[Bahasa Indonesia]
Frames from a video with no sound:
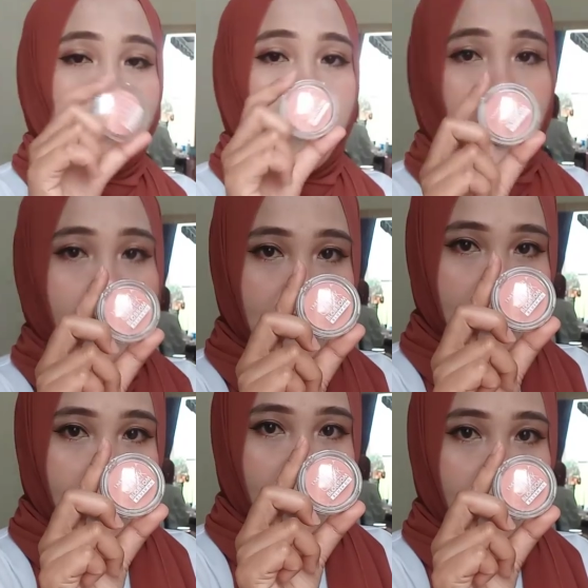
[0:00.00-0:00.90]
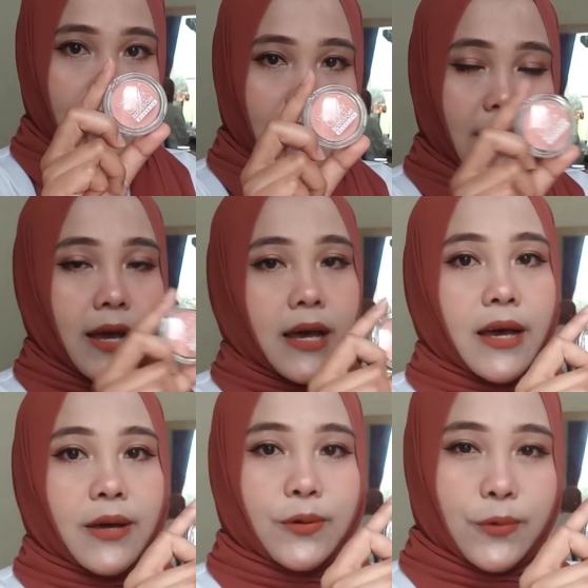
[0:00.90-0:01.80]
blushnya
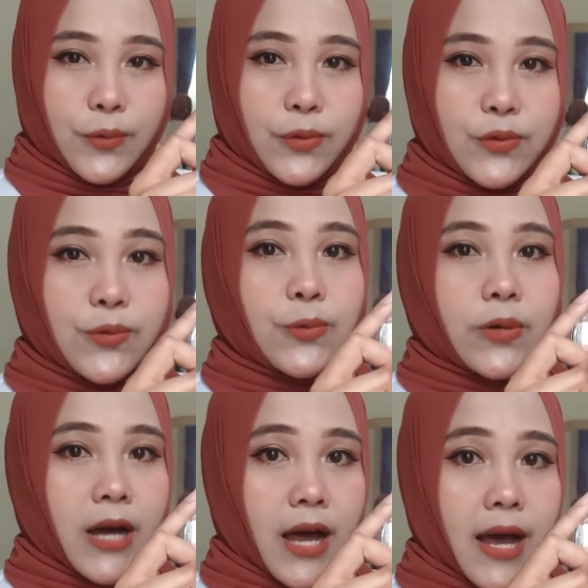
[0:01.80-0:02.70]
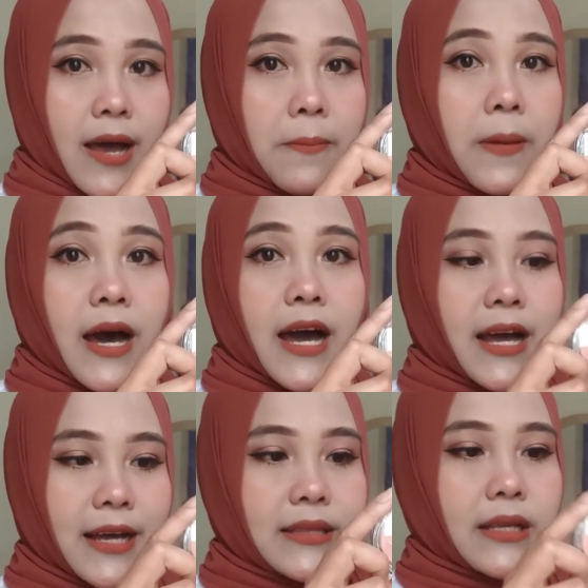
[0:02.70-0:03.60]
aku suka
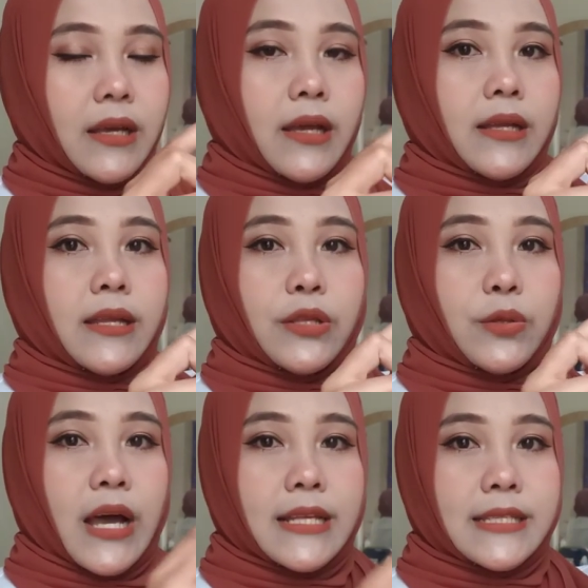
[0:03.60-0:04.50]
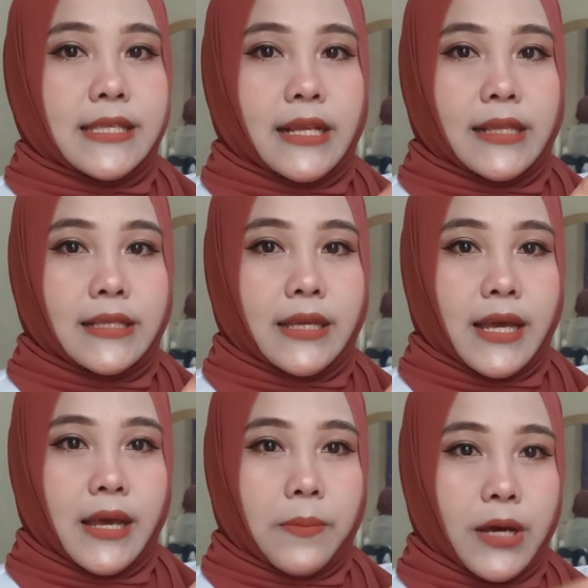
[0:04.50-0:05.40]
banget dia itu
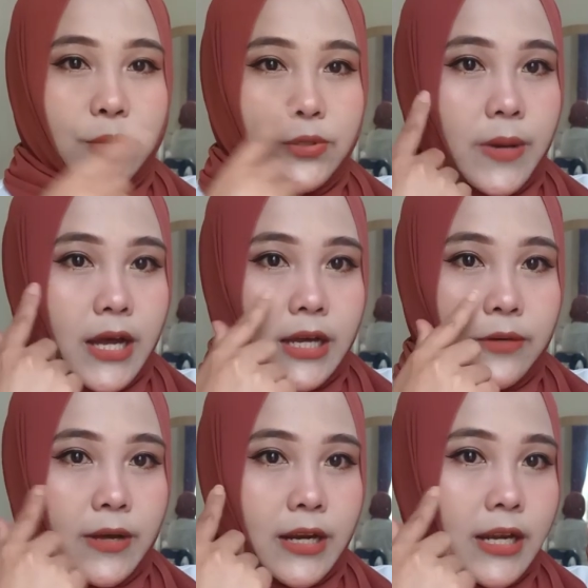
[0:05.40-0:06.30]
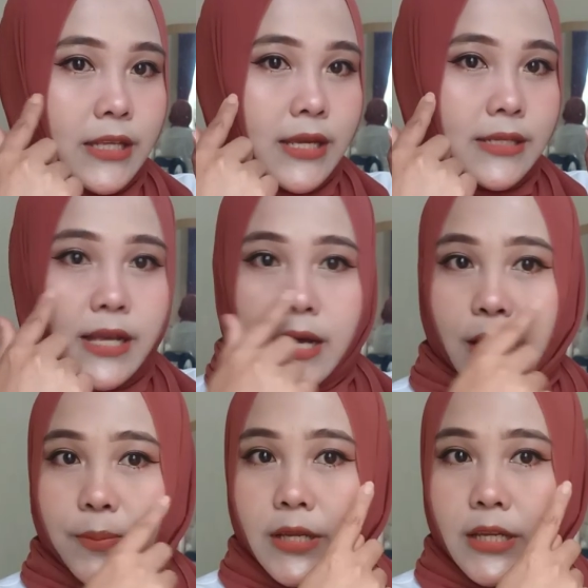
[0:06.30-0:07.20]
hasilnya bagus banget warnanya
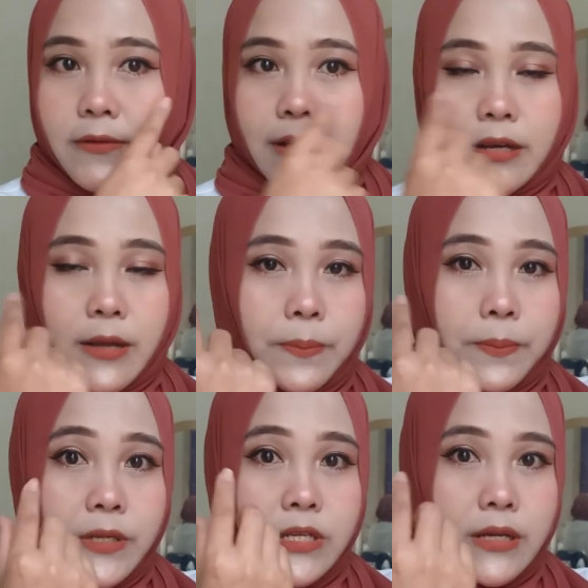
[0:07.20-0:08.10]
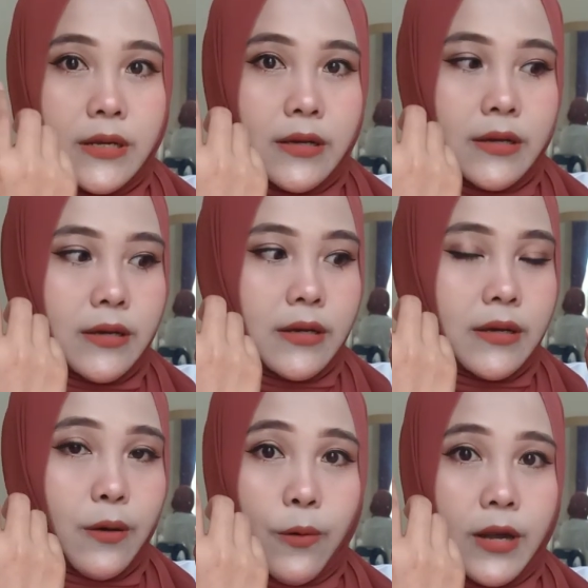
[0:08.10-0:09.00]
cakep ini warna peach
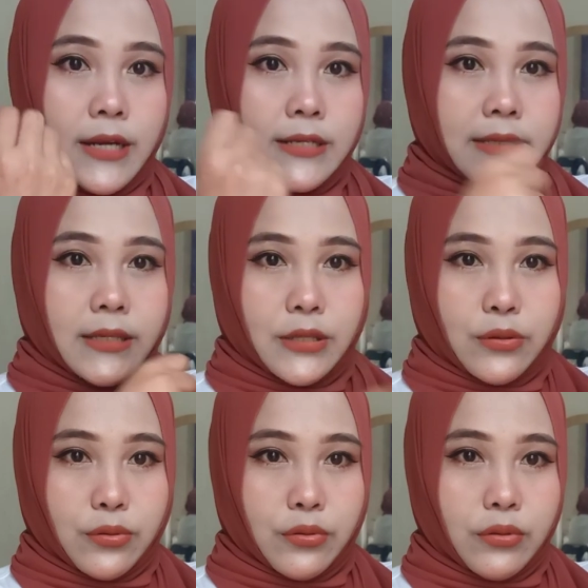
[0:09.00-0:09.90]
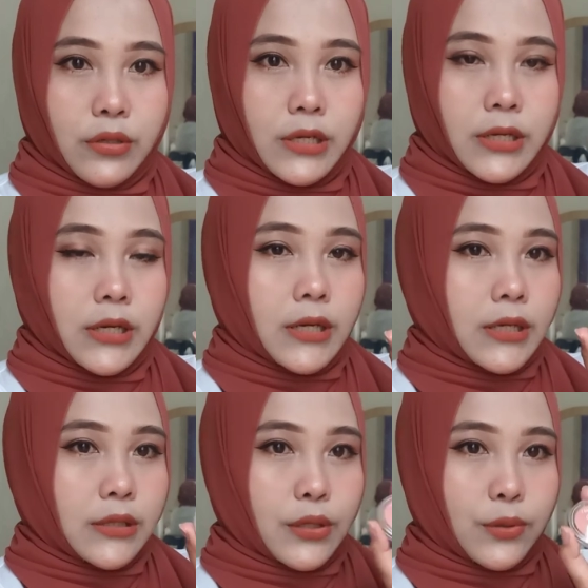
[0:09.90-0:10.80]
uh, orange gitu
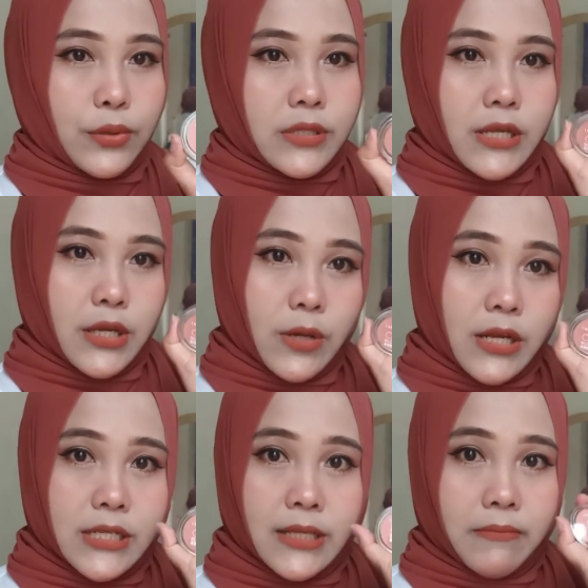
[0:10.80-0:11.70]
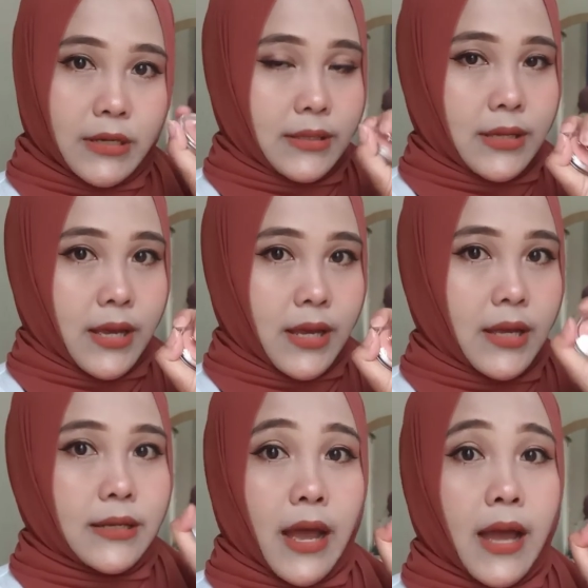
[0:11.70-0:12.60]
terus dia itu ada
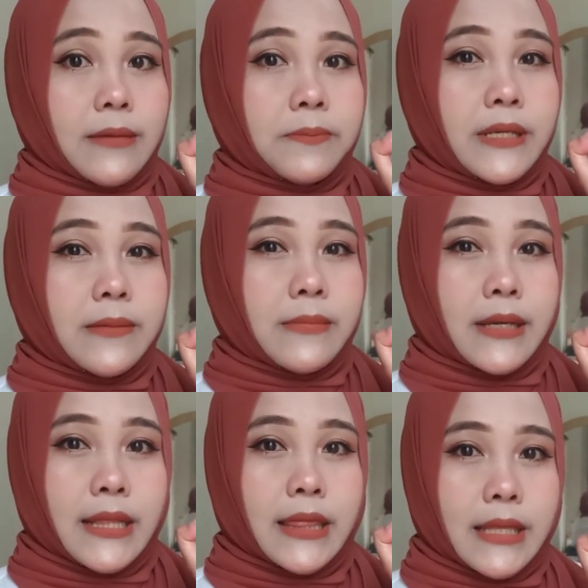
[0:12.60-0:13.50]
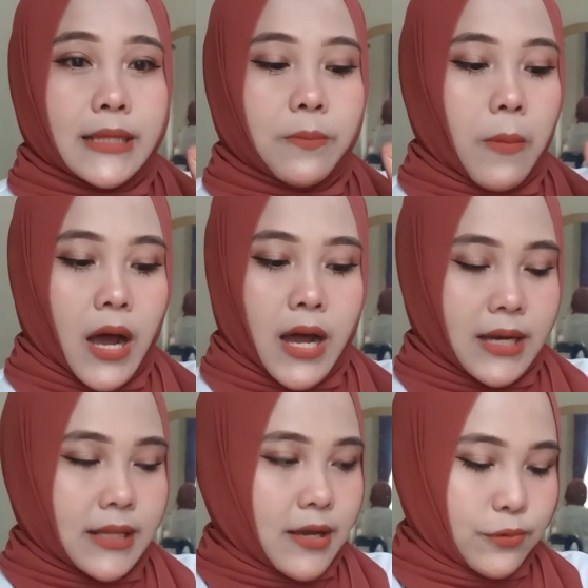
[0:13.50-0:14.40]
shimmernya dan pigmented
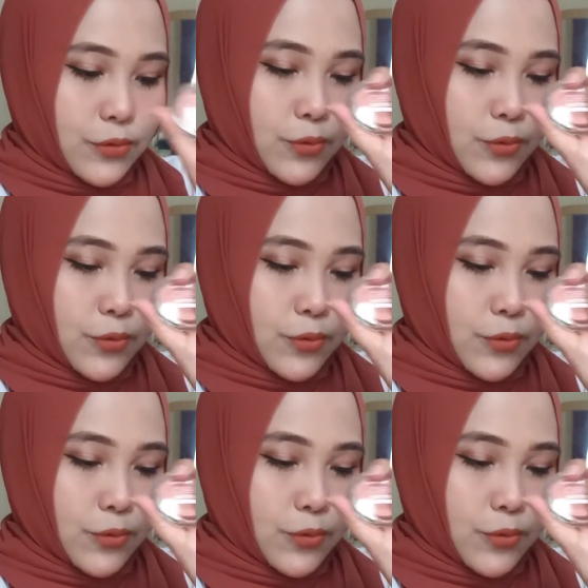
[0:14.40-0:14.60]
banget aku